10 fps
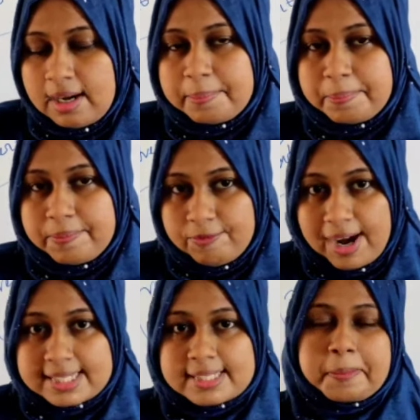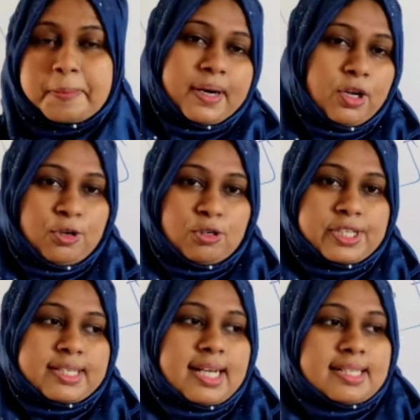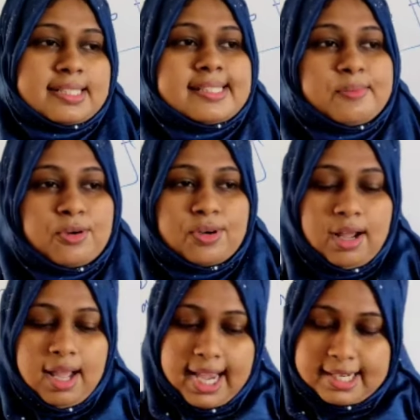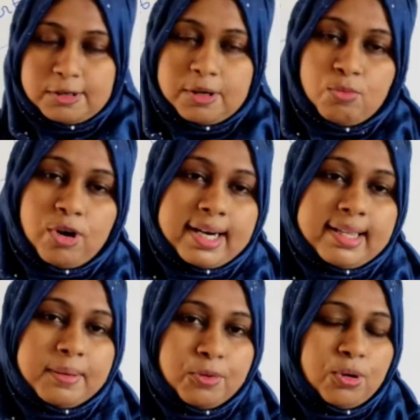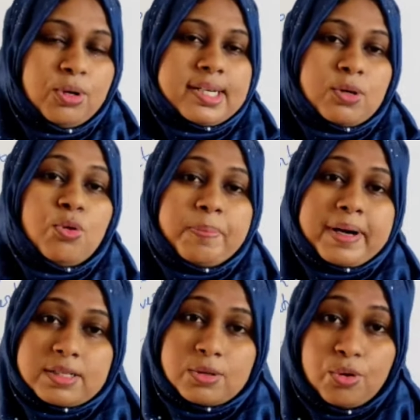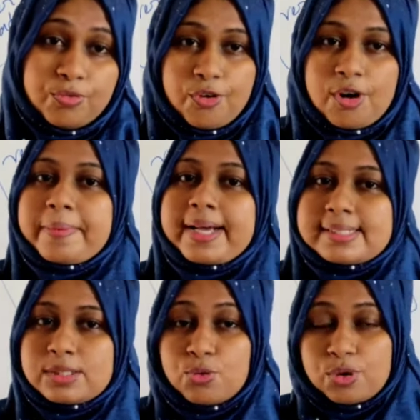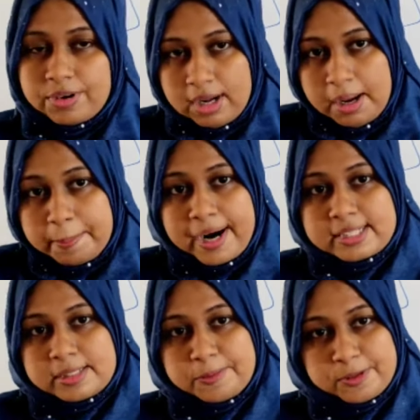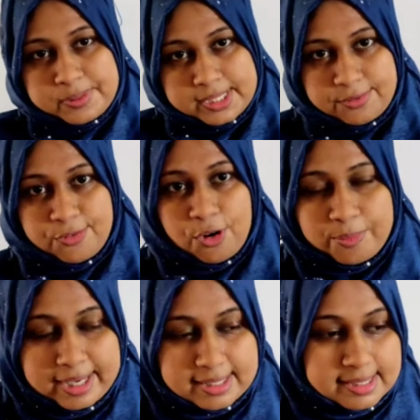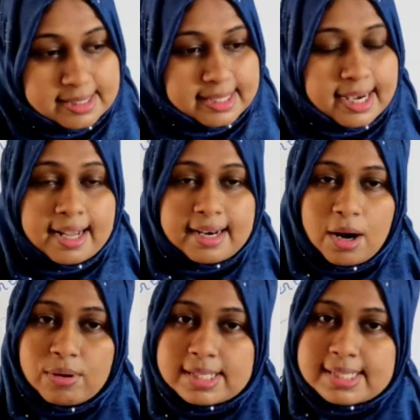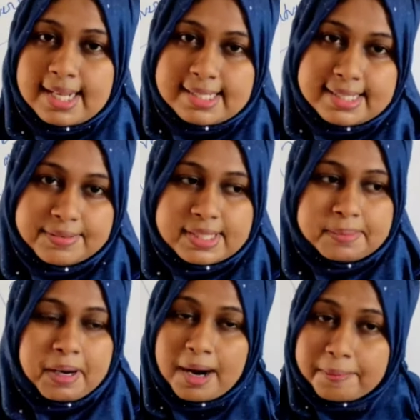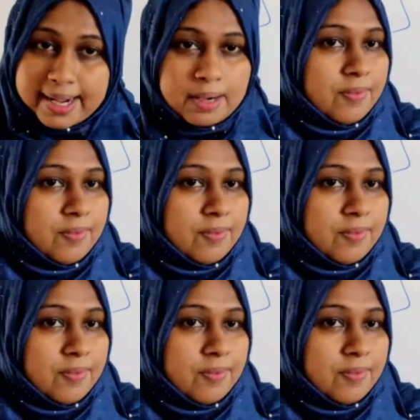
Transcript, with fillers: ফার্স্ট পেপারে ওই কোশ্চেনটা আসে যেমন একটা ওয়ার্ড দিয়ে বললো এটা কোন কোন ফর্মে আছে কোন পার্টস অফ স্পিচের ফর্মে আছে যে এটা নাউন আছে অ্যাজিটিভ আছে ভার্ব না অ্যাডভার্ব